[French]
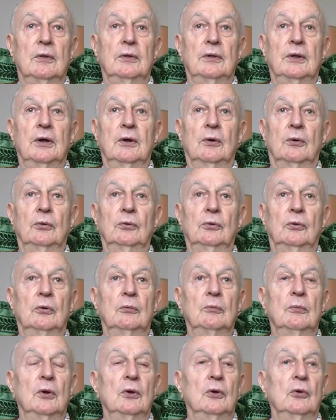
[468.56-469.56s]

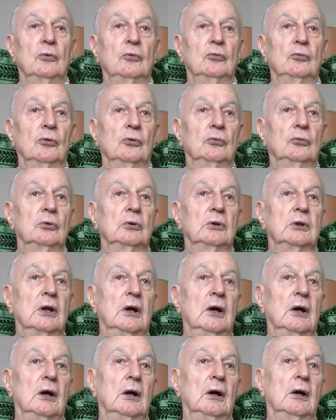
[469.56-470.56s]
d'aérodromes sur toute
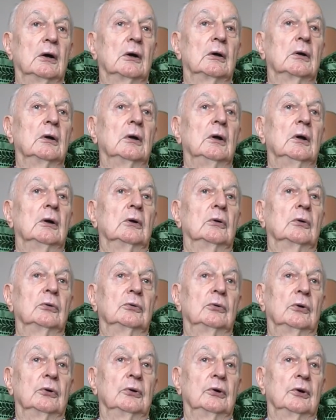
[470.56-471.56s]
la
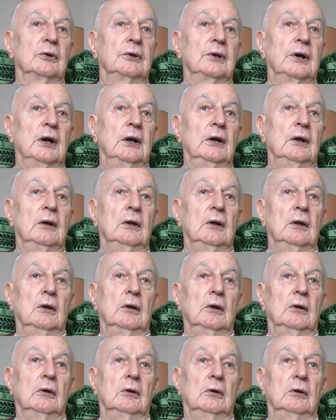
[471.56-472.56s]
côte orientale
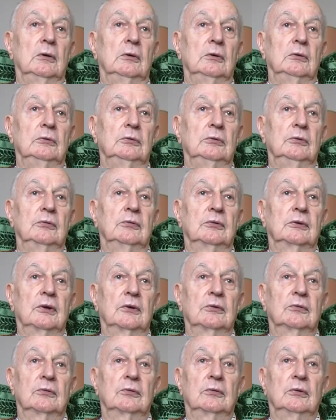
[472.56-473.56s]
euh,
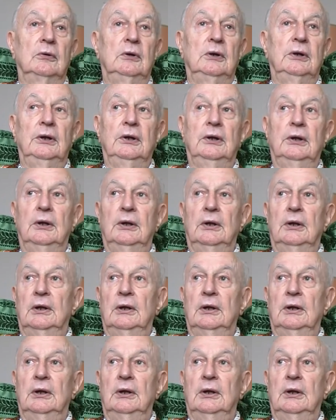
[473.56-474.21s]
jusqu'à ce que les,